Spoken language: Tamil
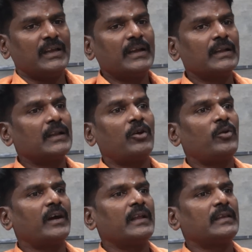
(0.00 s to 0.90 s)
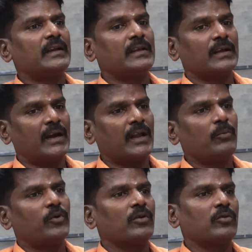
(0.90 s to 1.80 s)
எங்கேருந்தா வருவாங்கன்னே தெரியாது இந்த
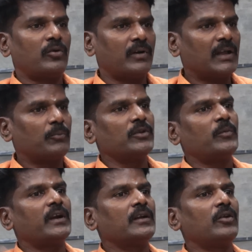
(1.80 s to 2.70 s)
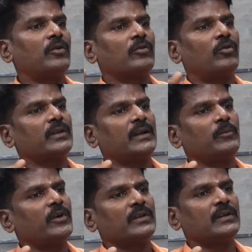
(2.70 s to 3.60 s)
காணாமல் போன கோவன்லாம் அப்போ வந்து முன்னாடி நின்றுவாங்க கோவணத்துக்கு
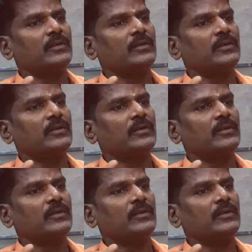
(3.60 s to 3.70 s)
எட்டு முன்னாடி